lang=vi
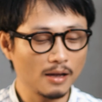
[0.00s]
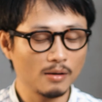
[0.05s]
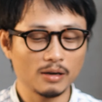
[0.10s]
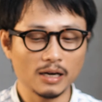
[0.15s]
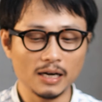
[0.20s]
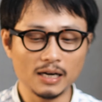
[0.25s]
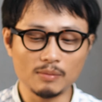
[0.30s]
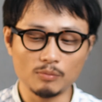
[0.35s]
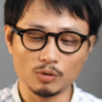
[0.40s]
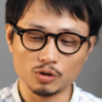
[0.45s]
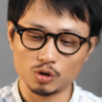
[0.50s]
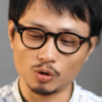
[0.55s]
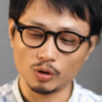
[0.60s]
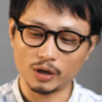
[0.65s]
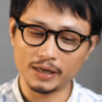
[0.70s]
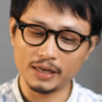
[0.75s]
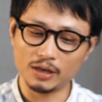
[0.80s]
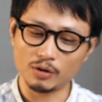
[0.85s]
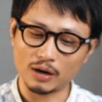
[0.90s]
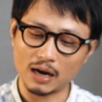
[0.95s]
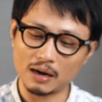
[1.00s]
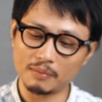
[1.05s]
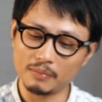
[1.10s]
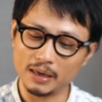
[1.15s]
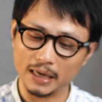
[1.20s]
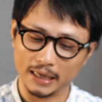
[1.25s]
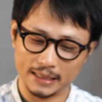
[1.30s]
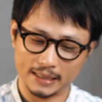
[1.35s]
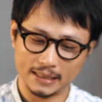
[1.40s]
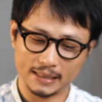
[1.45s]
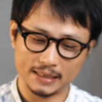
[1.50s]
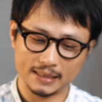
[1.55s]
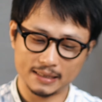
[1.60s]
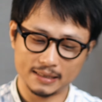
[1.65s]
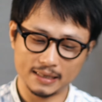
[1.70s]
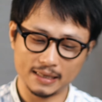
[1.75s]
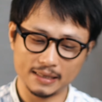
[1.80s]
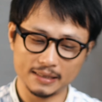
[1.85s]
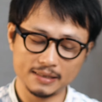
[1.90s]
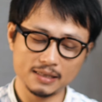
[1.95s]
đây là một số cái điều khác biệt
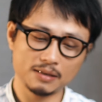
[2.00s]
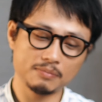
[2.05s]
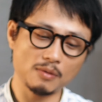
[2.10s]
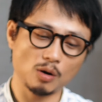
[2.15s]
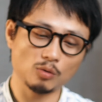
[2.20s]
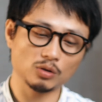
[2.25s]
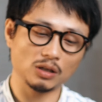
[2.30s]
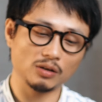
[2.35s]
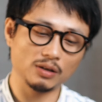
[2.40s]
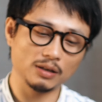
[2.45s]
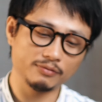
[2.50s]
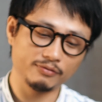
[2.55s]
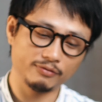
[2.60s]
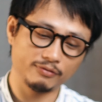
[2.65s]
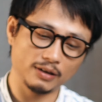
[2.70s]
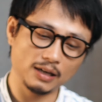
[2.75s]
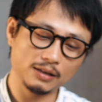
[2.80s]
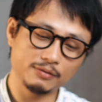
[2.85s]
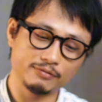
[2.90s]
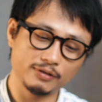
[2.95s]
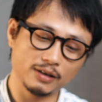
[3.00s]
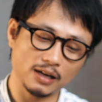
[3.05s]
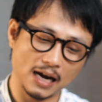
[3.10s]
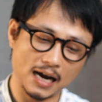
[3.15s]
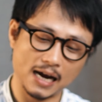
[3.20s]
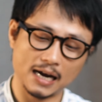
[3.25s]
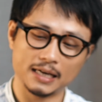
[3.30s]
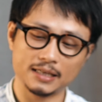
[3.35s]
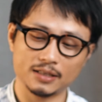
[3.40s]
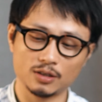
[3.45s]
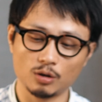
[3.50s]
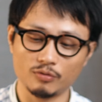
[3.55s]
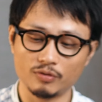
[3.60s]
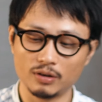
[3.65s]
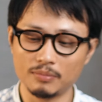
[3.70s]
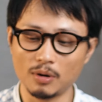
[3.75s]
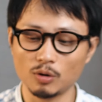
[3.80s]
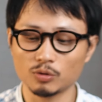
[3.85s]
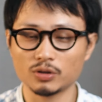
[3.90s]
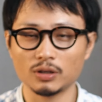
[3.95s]
trên chiếc Bowling Flex v 2 so
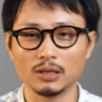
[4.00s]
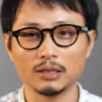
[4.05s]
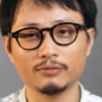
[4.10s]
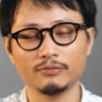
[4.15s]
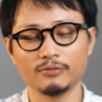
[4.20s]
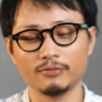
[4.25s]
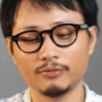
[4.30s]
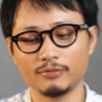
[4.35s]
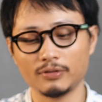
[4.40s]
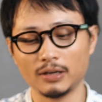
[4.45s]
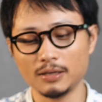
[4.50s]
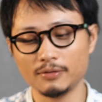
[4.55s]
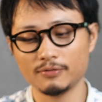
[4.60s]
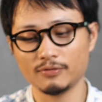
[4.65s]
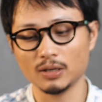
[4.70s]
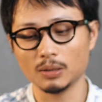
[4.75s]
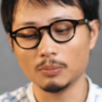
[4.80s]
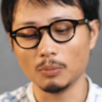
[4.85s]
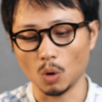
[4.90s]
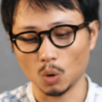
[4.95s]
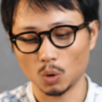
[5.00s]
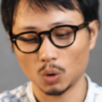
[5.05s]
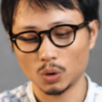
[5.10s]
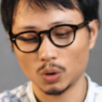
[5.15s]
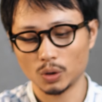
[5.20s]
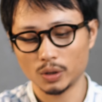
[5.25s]
với Bowling Flex v 1